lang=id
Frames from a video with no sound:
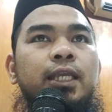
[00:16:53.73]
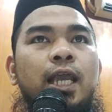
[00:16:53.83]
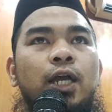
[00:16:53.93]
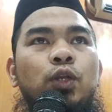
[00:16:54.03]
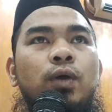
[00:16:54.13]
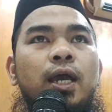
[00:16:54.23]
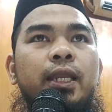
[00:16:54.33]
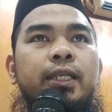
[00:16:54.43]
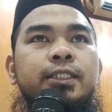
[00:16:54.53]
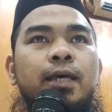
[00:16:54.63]
yang kedua
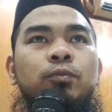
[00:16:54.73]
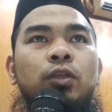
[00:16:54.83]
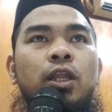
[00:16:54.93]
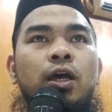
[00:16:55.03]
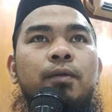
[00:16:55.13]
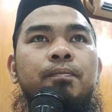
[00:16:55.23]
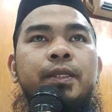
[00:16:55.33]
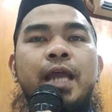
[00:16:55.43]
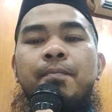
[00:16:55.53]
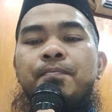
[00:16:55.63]
hadis Abdullah
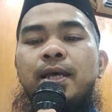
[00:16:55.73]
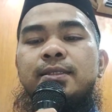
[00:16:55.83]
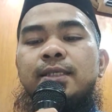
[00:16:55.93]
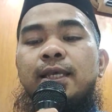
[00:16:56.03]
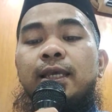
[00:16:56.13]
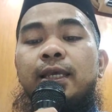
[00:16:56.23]
bin Abbas,